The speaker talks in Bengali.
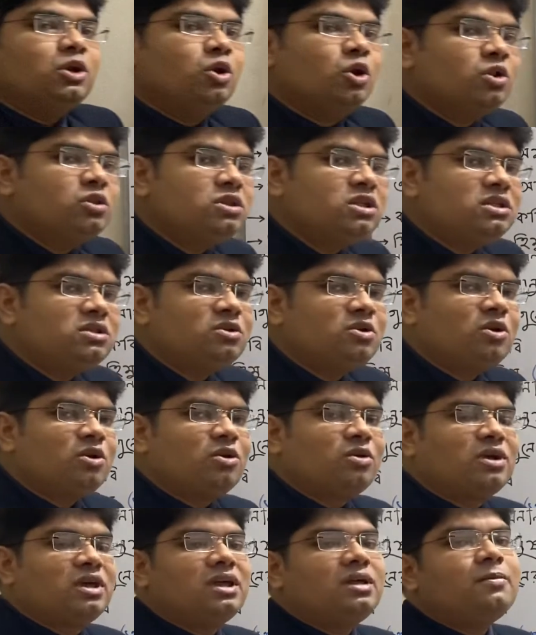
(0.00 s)
নন্দিত
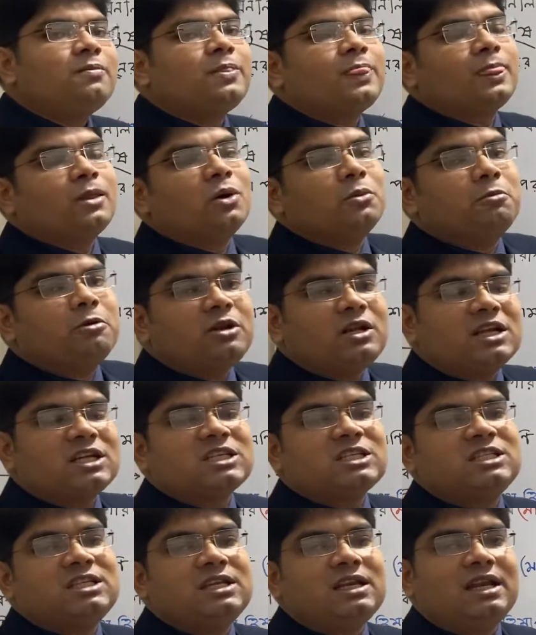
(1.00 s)
নরকে
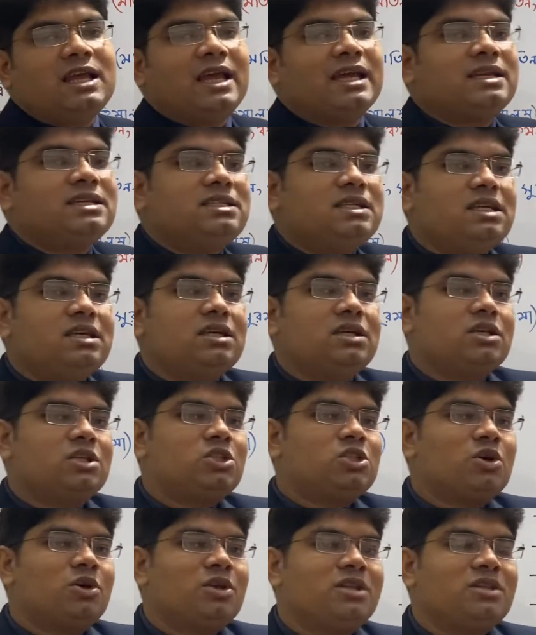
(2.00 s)
উপন্যাসটির একটি
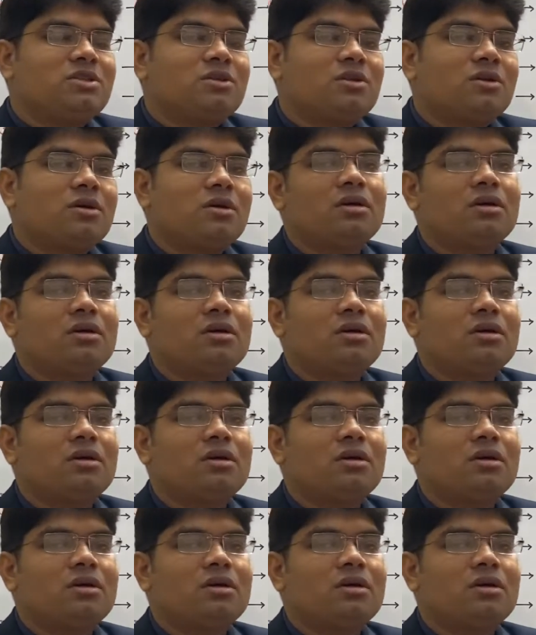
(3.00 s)
চরিত্র